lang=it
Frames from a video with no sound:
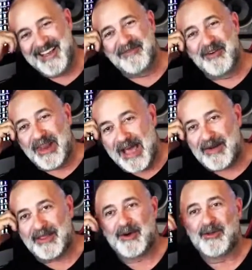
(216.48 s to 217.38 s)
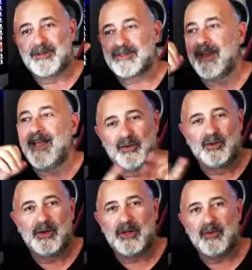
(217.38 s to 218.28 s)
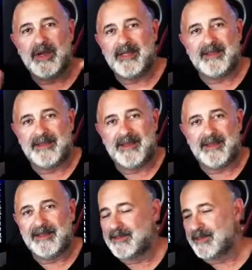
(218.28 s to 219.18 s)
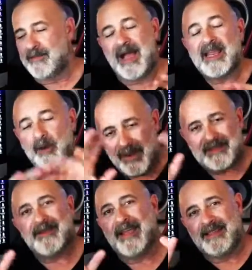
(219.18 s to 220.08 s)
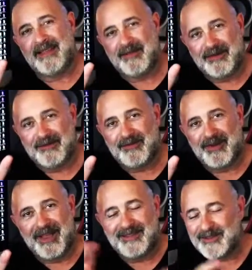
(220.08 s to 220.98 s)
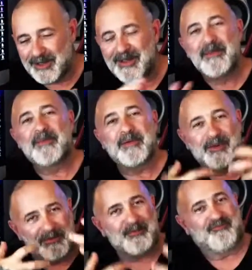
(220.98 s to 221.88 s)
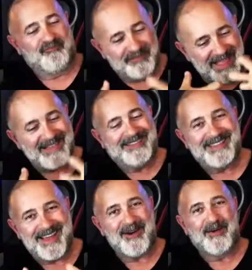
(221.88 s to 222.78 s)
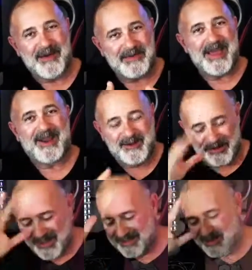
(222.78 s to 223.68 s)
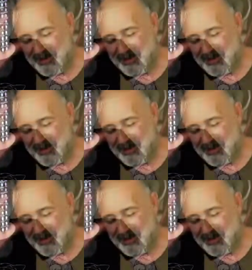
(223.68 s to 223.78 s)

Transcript: volava Todos. Due duetti, anche quattretti volendo. Cioè, proprio tanta roba, Pierlu, tanta